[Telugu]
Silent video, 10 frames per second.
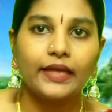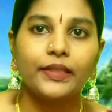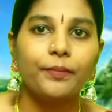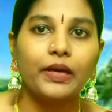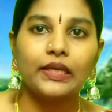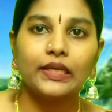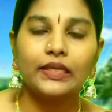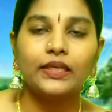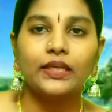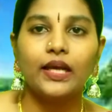అయితే మన
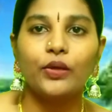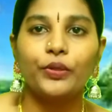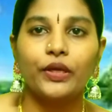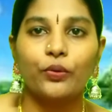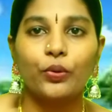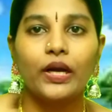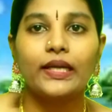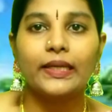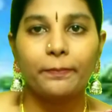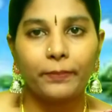ఇండియాలో ఎక్కువగా
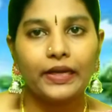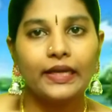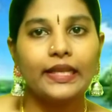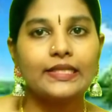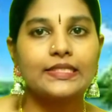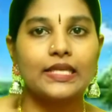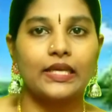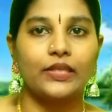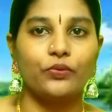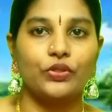డిపెండెన్స్
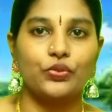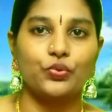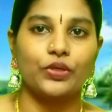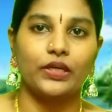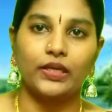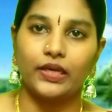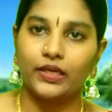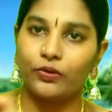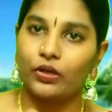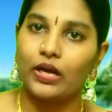అనేది ఉంది చూడండి
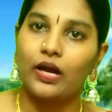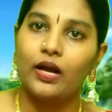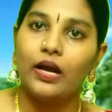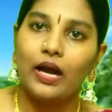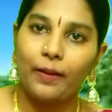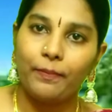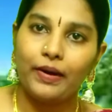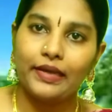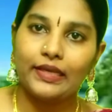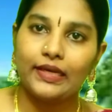అంటే ఒక
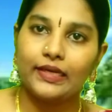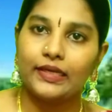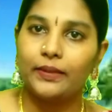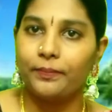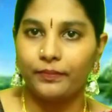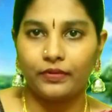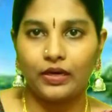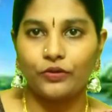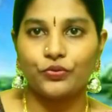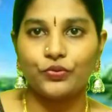అబ్బాయి అంటే
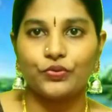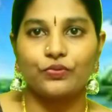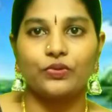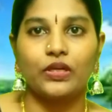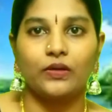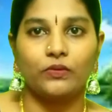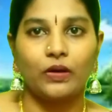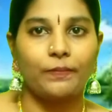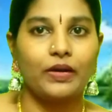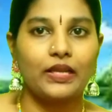నన్ను చూసుకుంటాడు
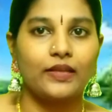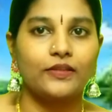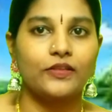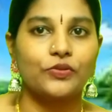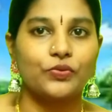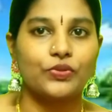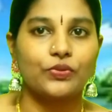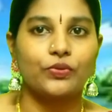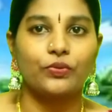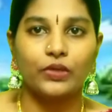అమ్మాయి అయితే
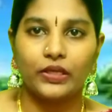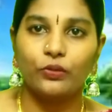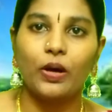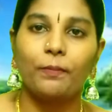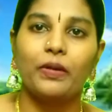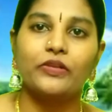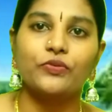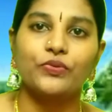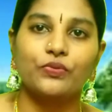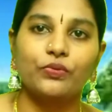చూసుకోదు లేదు అమ్మాయి
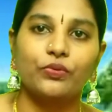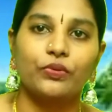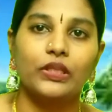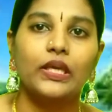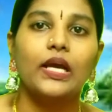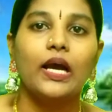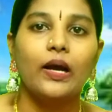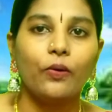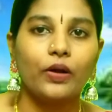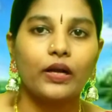చూసుకుంటుంది
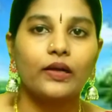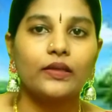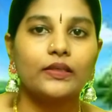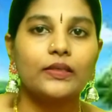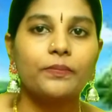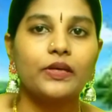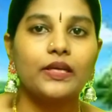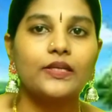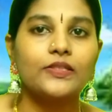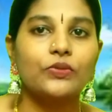ఒక
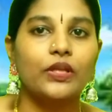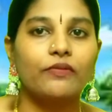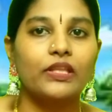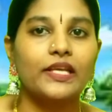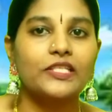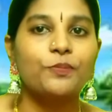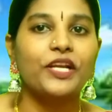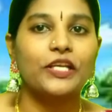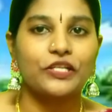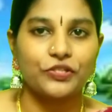డిపెండెన్స్ తర్వాత
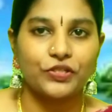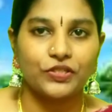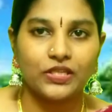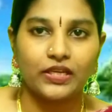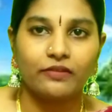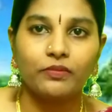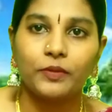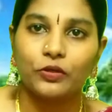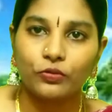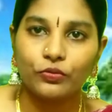ఎక్స్పెక్టేషన్స్ అనేవి
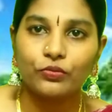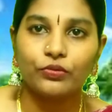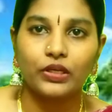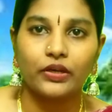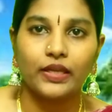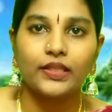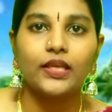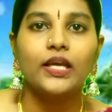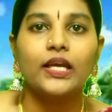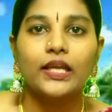పెట్టుకుంటూ ఉన్నారు
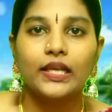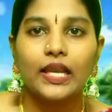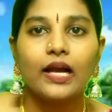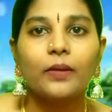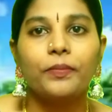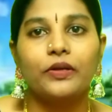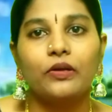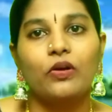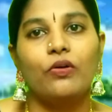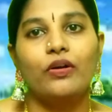అయితే ఇలాగ
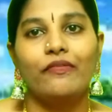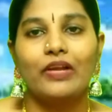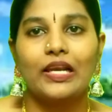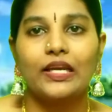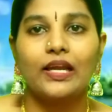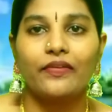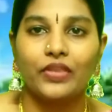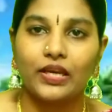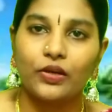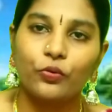పెట్టుకోవడం వల్లనే
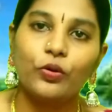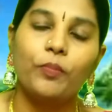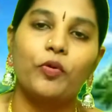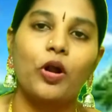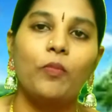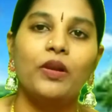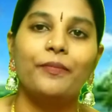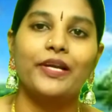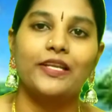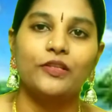అందరికీ కూడా
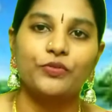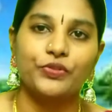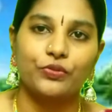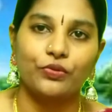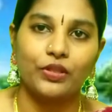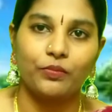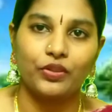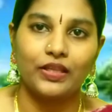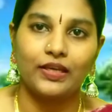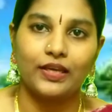ప్రాబ్లం అనేది వస్తుంది
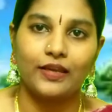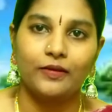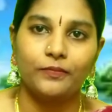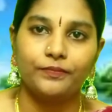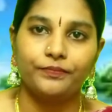మొత్తానికి